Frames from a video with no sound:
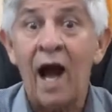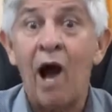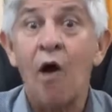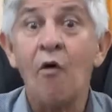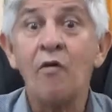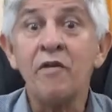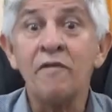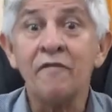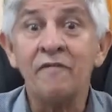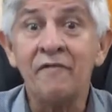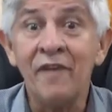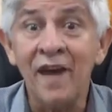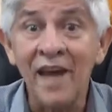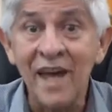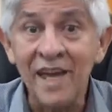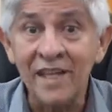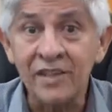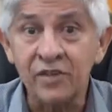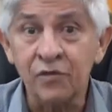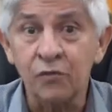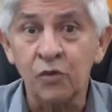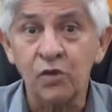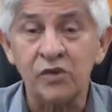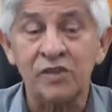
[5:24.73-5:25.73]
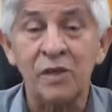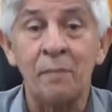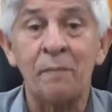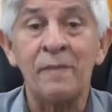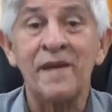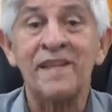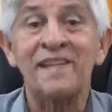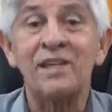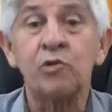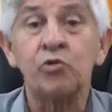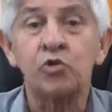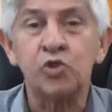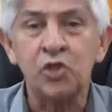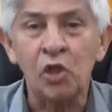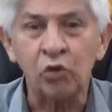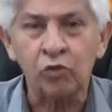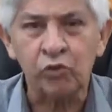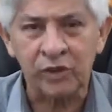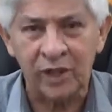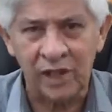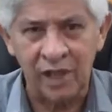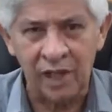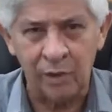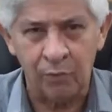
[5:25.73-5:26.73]
Ao invés de você perder o seu
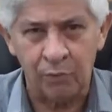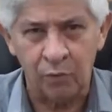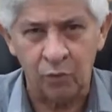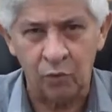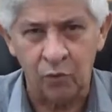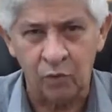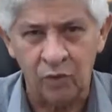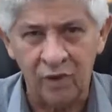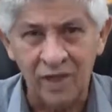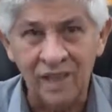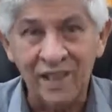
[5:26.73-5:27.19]
tempo